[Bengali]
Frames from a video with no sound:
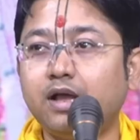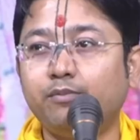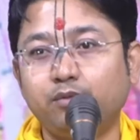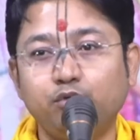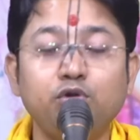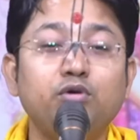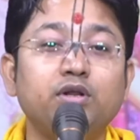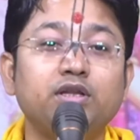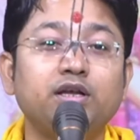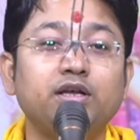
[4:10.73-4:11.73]
আমরা ভুল
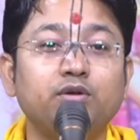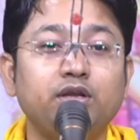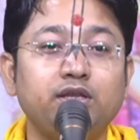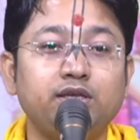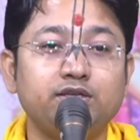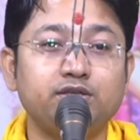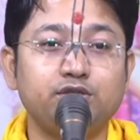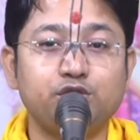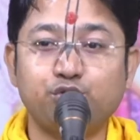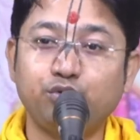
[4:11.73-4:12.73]
করে তাকে ধরে নিয়ে
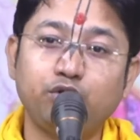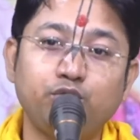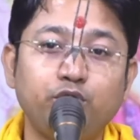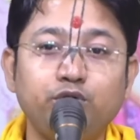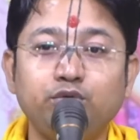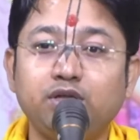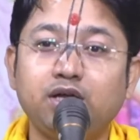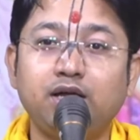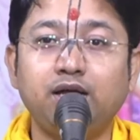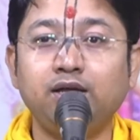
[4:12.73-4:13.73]
এসেছি শুলের উপরেও
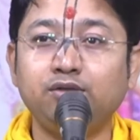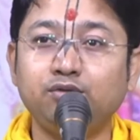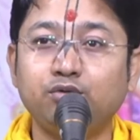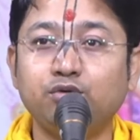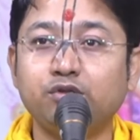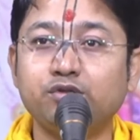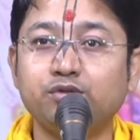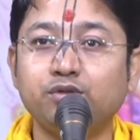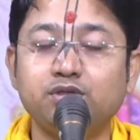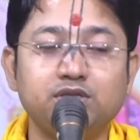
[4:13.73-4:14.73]
তার কোনো কষ্ট
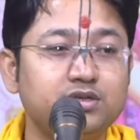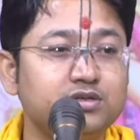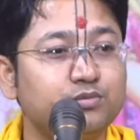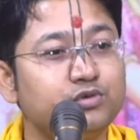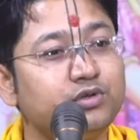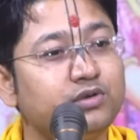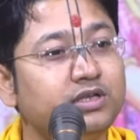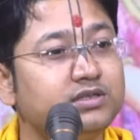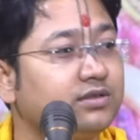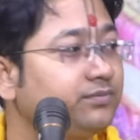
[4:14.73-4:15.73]
হচ্ছে না সে বসে রয়েছে